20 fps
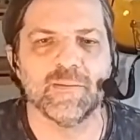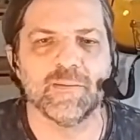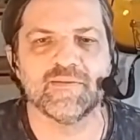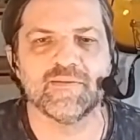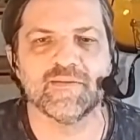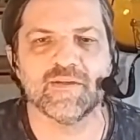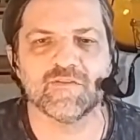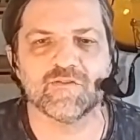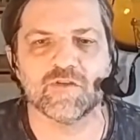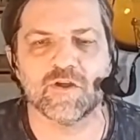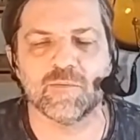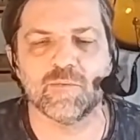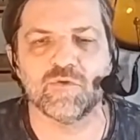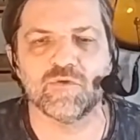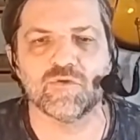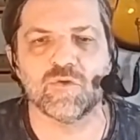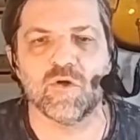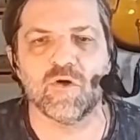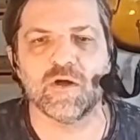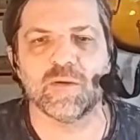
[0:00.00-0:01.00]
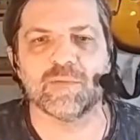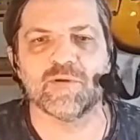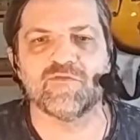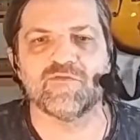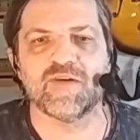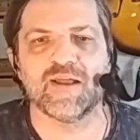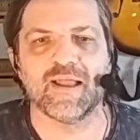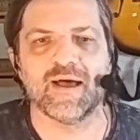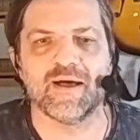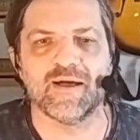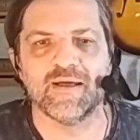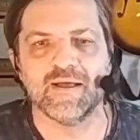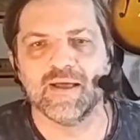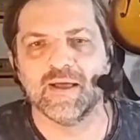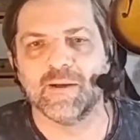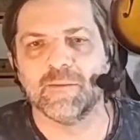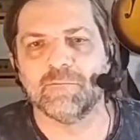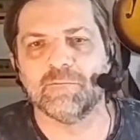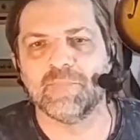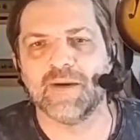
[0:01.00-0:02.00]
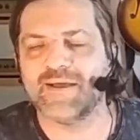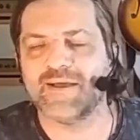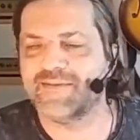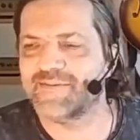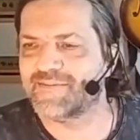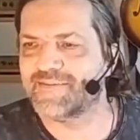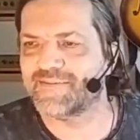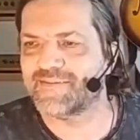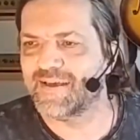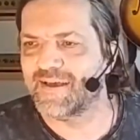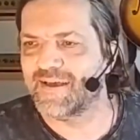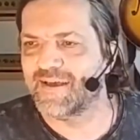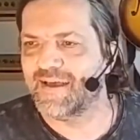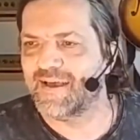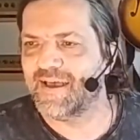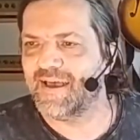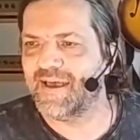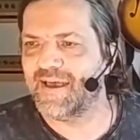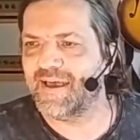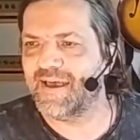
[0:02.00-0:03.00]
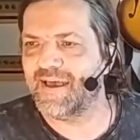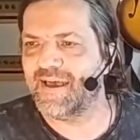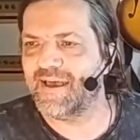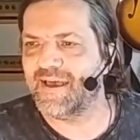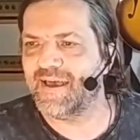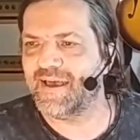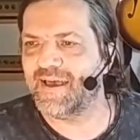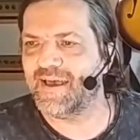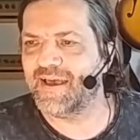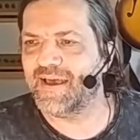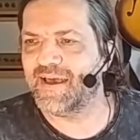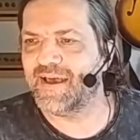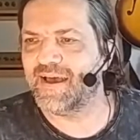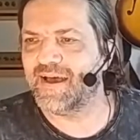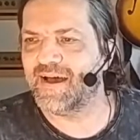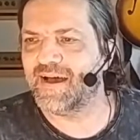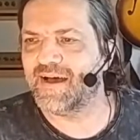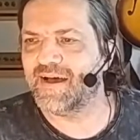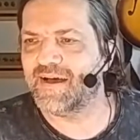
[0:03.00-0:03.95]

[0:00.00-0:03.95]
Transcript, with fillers: Mas é uma história muito longa para falar. Mas é,